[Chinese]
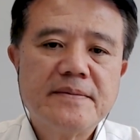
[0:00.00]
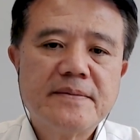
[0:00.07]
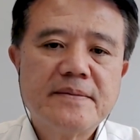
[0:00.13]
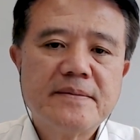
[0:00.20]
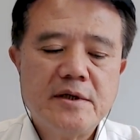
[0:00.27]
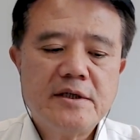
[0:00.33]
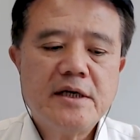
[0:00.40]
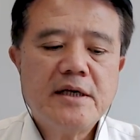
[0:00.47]

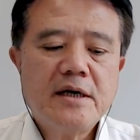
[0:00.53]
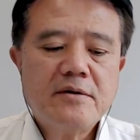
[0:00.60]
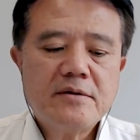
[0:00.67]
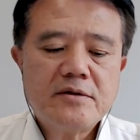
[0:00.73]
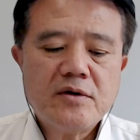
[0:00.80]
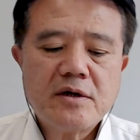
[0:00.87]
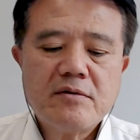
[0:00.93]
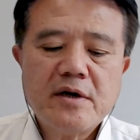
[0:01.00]
我们接到
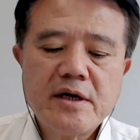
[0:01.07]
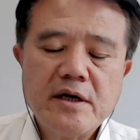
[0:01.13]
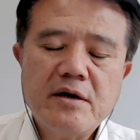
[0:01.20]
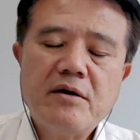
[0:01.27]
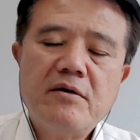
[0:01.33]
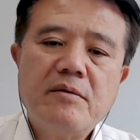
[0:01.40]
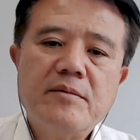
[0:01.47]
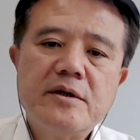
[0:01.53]
状况
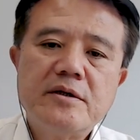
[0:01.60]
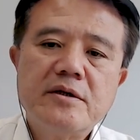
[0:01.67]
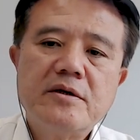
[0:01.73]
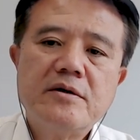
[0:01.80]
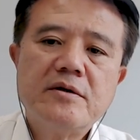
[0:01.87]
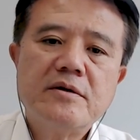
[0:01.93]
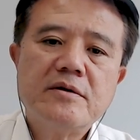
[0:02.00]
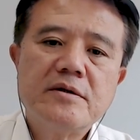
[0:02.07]
以后，我们
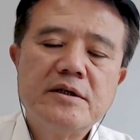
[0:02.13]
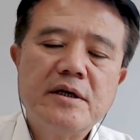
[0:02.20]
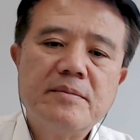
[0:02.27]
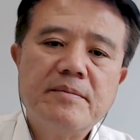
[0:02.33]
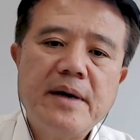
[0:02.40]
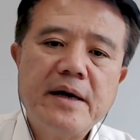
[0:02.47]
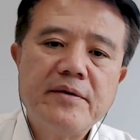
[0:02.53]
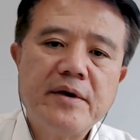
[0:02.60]
就
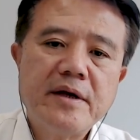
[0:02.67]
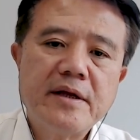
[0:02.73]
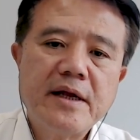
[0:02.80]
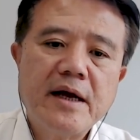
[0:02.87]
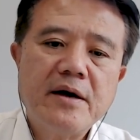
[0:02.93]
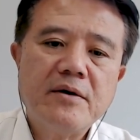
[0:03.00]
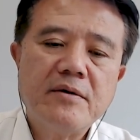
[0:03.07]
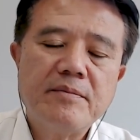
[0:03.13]
先派员
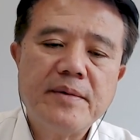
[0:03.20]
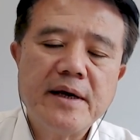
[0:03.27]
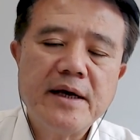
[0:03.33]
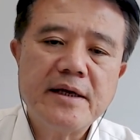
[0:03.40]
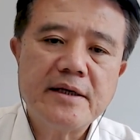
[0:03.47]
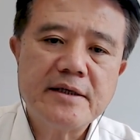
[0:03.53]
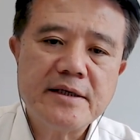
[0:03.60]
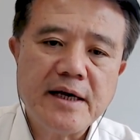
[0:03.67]
到被
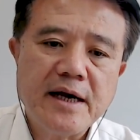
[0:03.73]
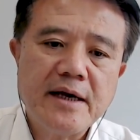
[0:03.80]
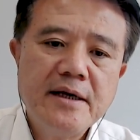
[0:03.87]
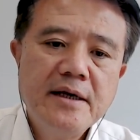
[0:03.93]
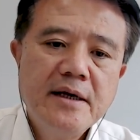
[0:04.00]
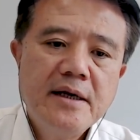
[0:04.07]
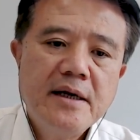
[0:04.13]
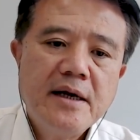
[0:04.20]
害人家，